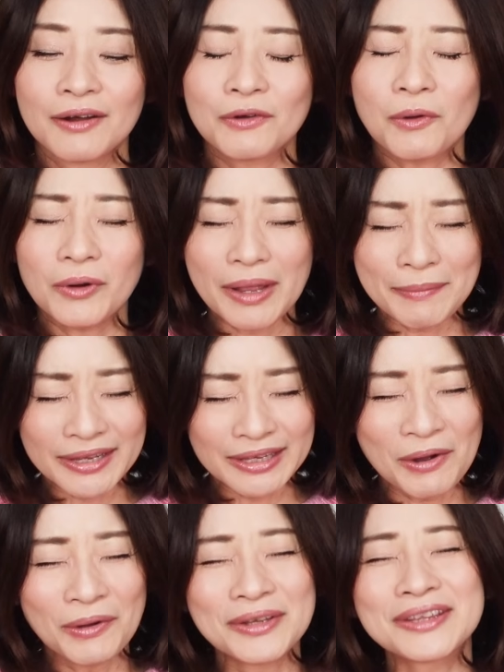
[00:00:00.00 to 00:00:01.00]
これまた
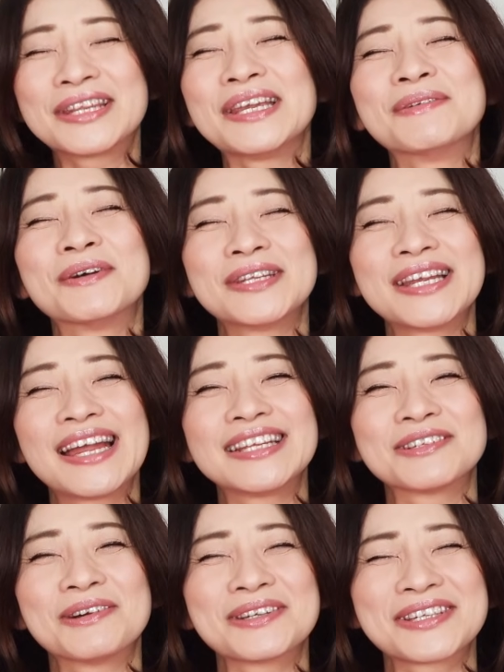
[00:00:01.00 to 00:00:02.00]
ホッティもね、
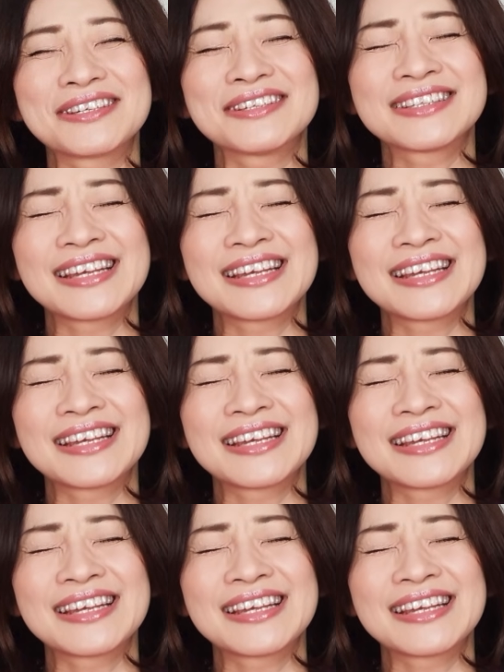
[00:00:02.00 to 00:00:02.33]
上級